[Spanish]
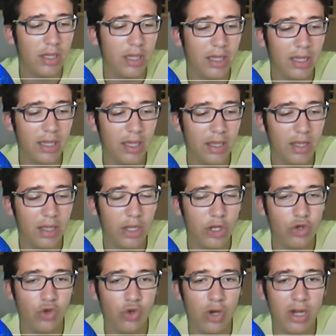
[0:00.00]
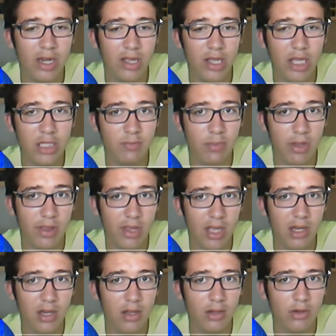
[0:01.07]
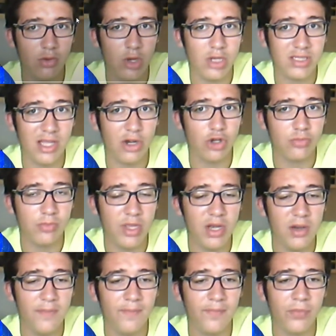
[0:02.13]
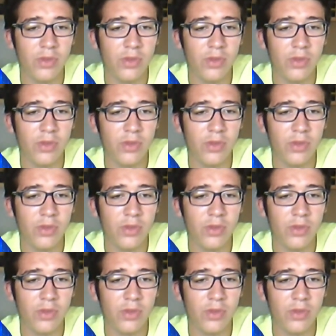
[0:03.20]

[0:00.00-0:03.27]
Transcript: eh, no haré especial o hasta los 1000.